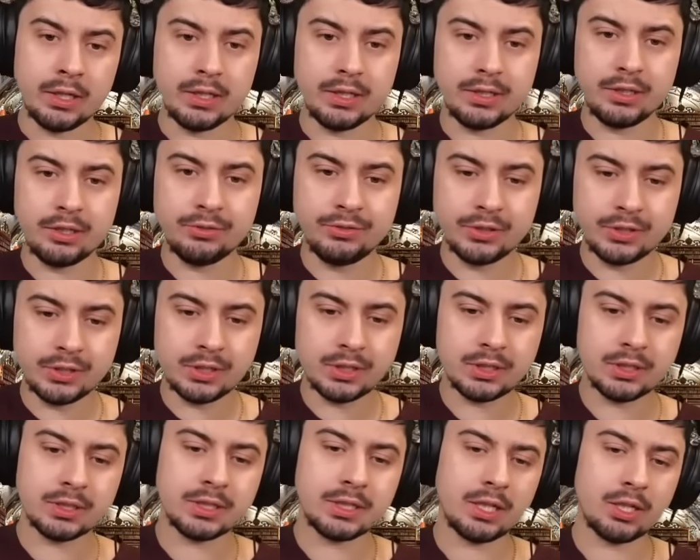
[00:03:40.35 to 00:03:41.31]
No
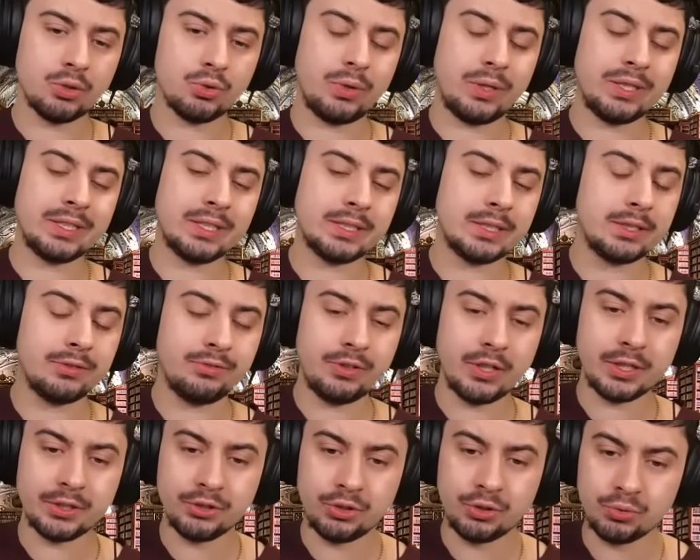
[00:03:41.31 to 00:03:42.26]
więc Caruana
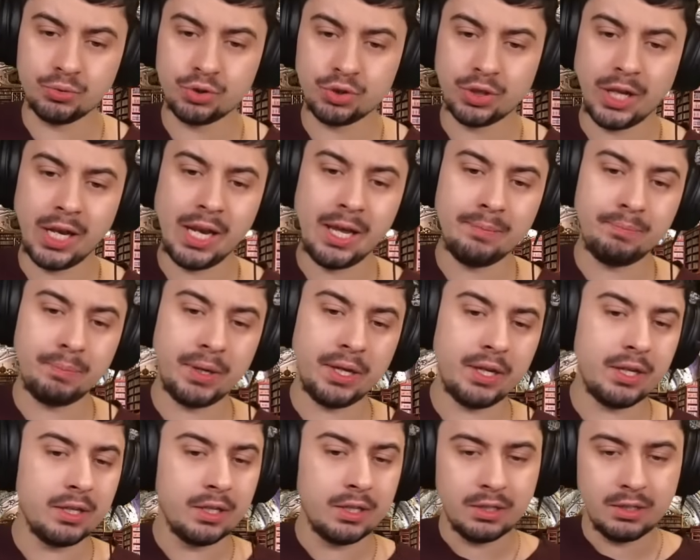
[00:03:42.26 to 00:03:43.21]
stwierdził, że
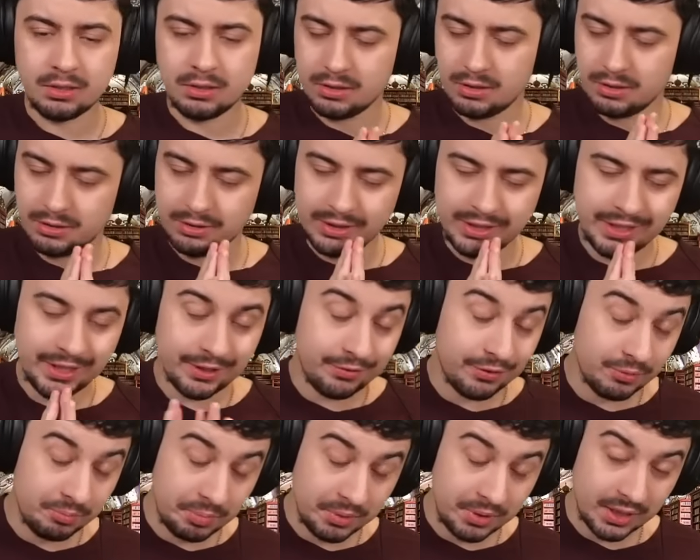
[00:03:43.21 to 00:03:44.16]
lepiej nie
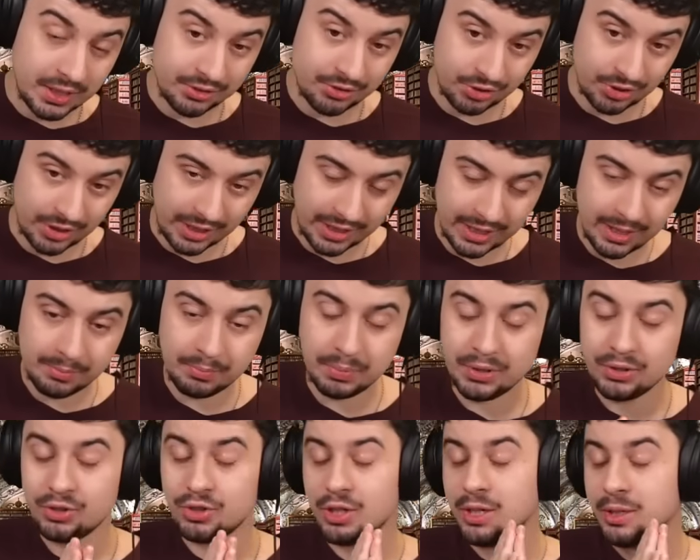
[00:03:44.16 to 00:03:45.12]
wybijać na
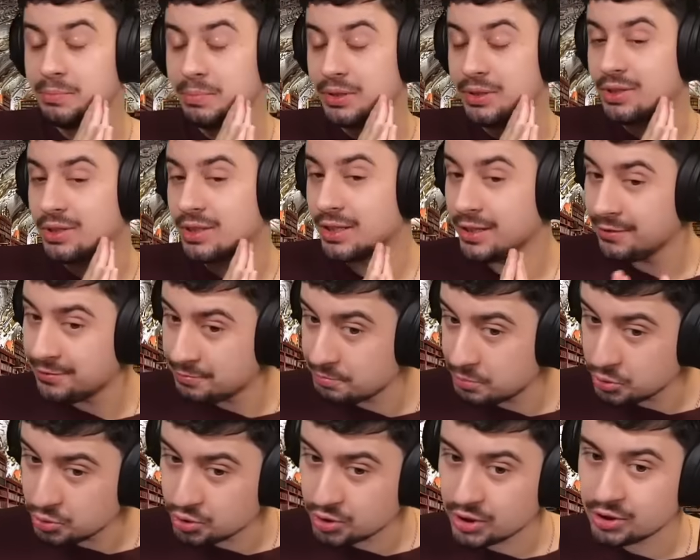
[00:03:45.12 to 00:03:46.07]
E5, lepiej nie
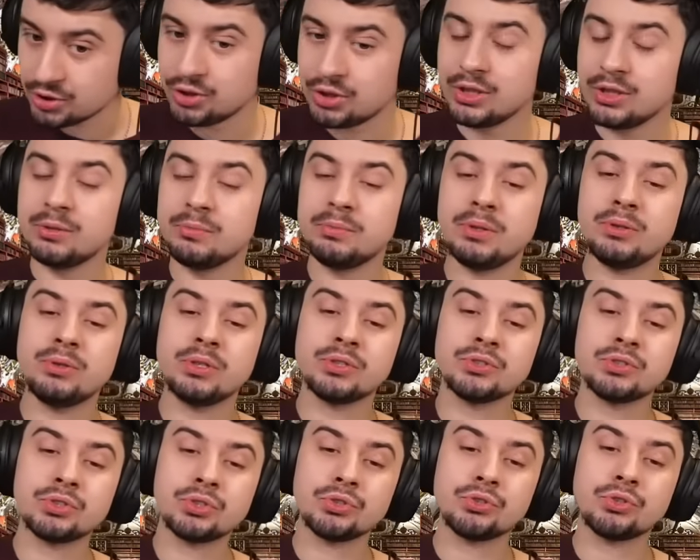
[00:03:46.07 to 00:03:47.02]
wpuszczać tego
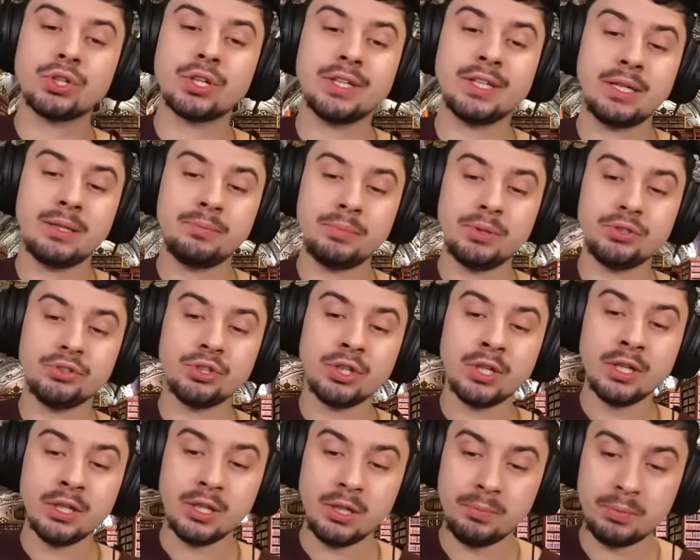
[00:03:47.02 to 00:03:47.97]
białego skoczka na E5
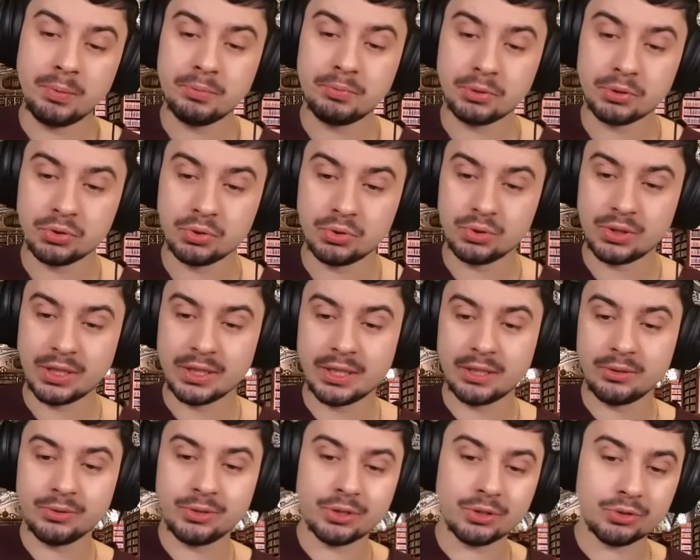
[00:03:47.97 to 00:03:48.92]
i po prostu
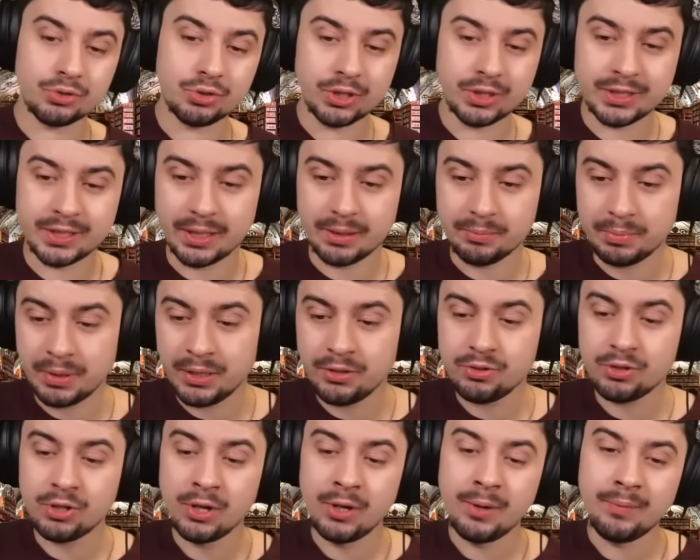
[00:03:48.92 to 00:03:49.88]
zagrał skoczek
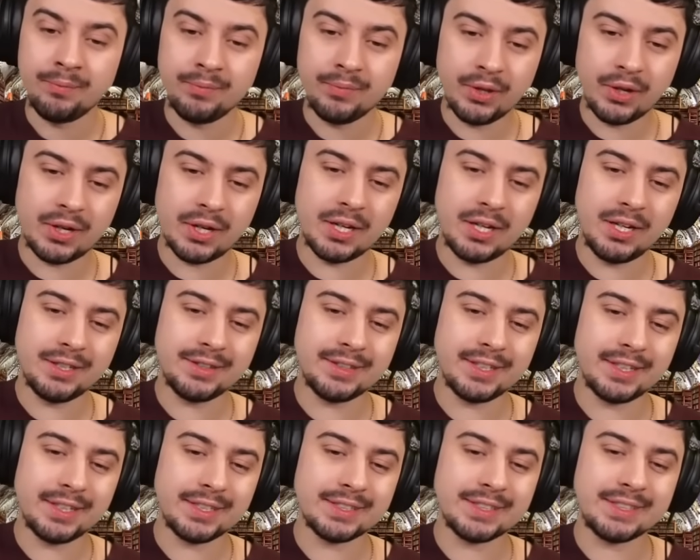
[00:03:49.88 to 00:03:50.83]
D5. No ale
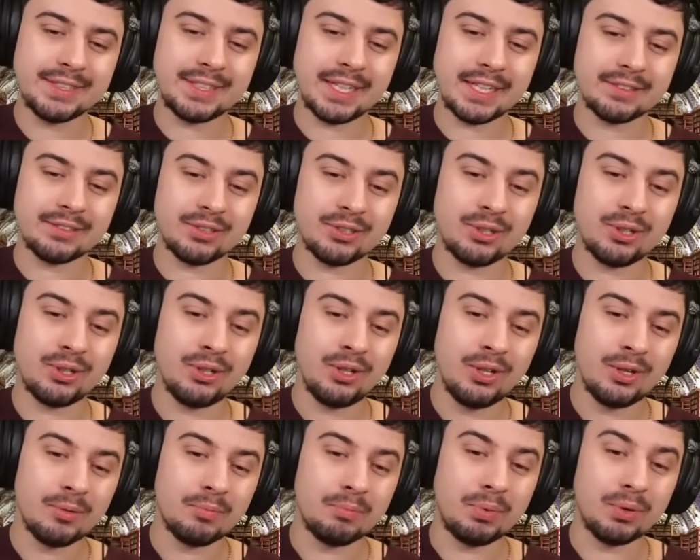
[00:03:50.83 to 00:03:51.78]
teraz za to
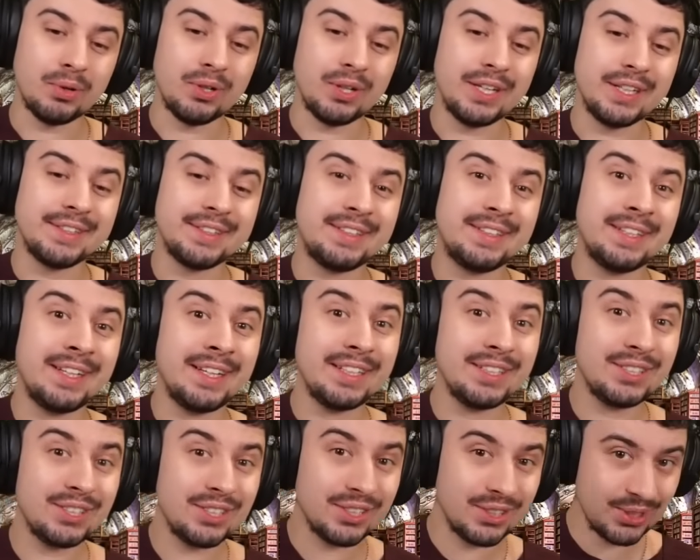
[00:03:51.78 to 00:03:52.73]
pole
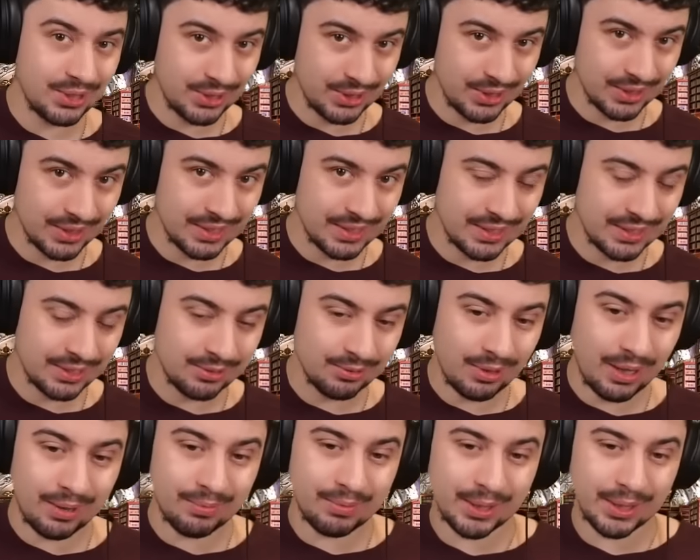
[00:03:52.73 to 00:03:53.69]
D6 jest
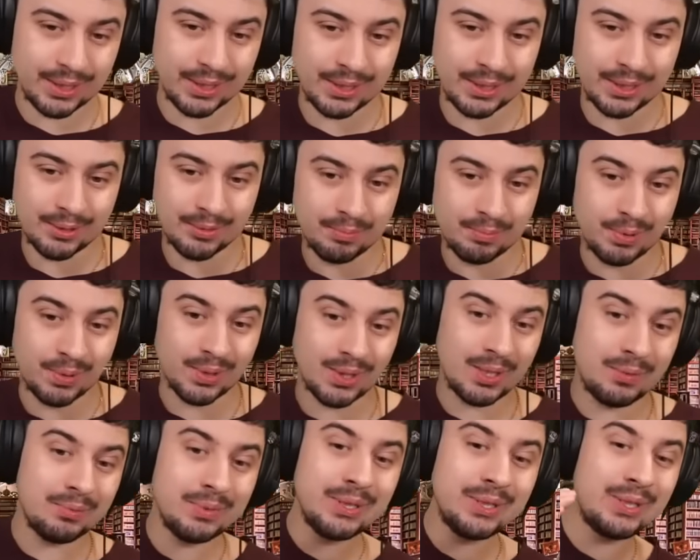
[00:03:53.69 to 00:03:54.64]
słabe i tym
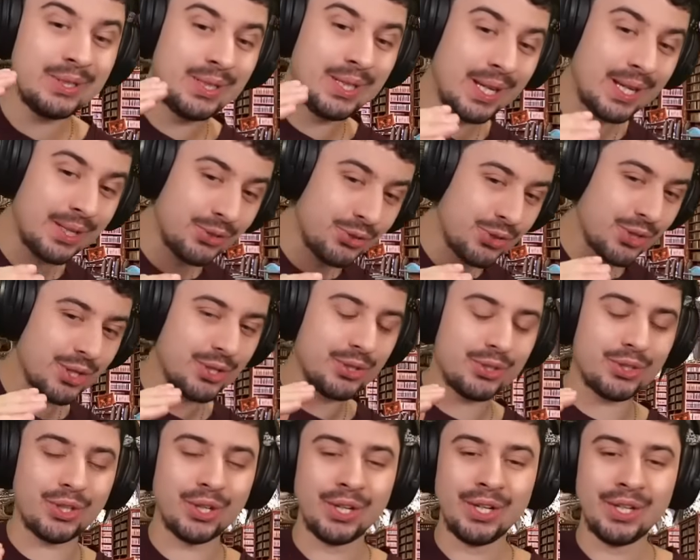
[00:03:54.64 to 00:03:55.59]
polem
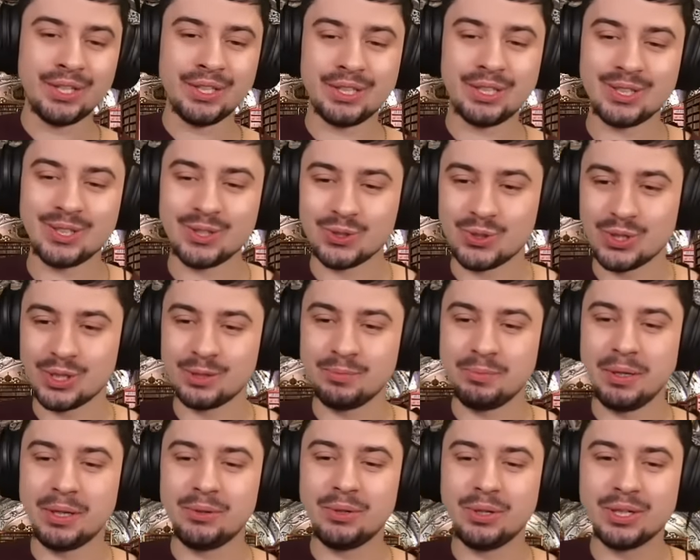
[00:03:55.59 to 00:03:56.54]
D6 skoczek
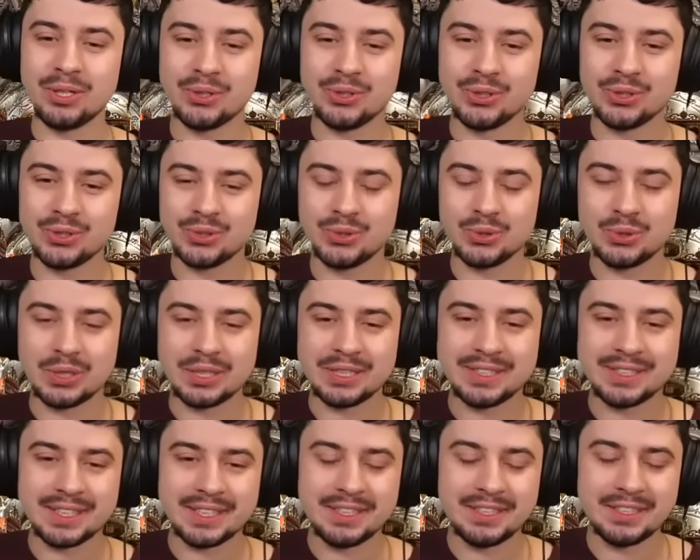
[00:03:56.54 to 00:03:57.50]
białego jest tutaj
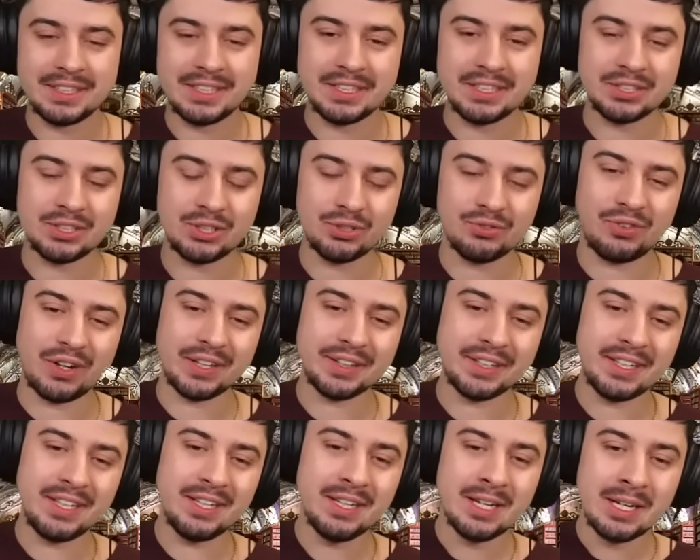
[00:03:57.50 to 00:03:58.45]

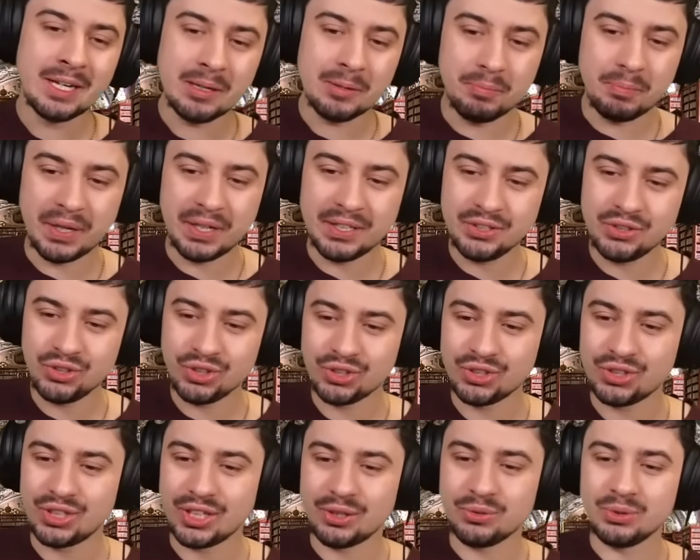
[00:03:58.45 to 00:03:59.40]
zainteresowany, będzie
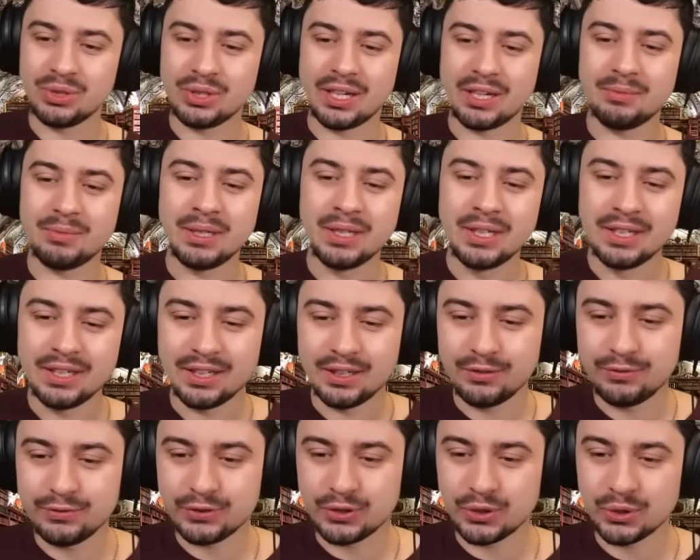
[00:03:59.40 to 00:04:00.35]
chciał tam
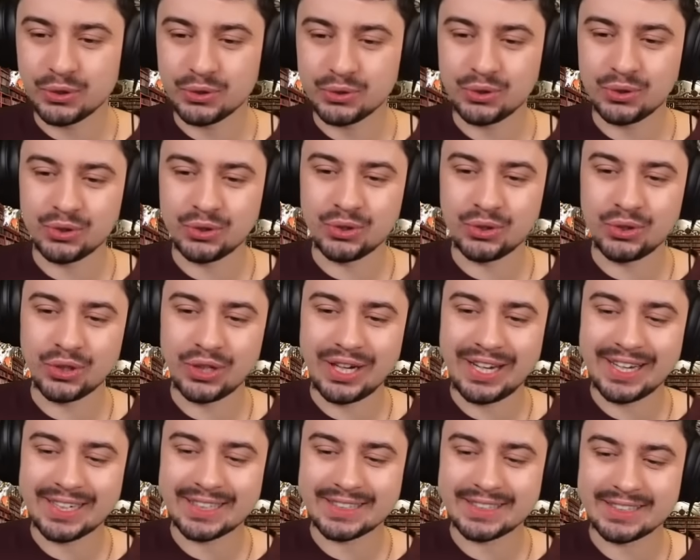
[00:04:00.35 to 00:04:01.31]
e, wkroczyć do
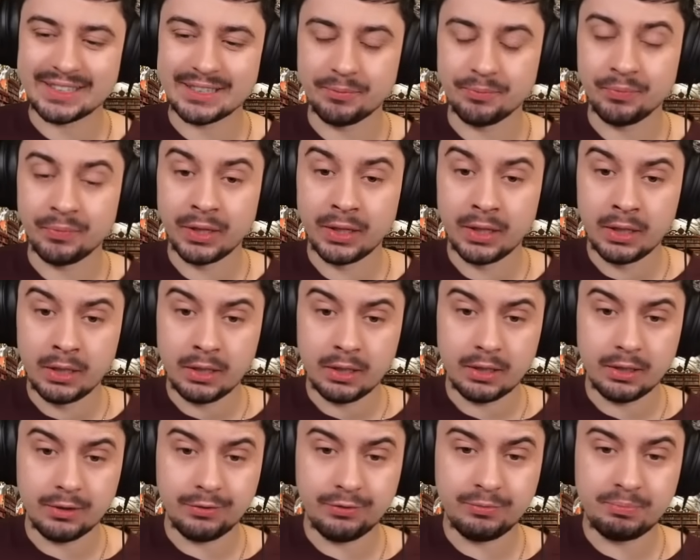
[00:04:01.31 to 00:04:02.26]
akcji.
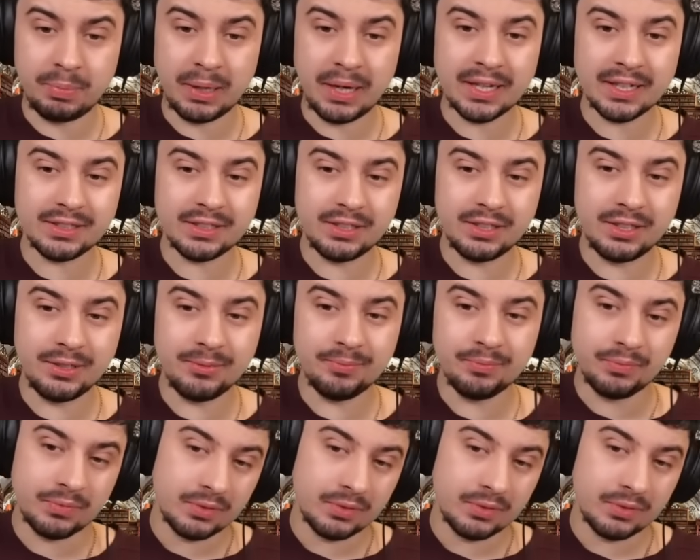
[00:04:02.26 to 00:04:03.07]
E, w partii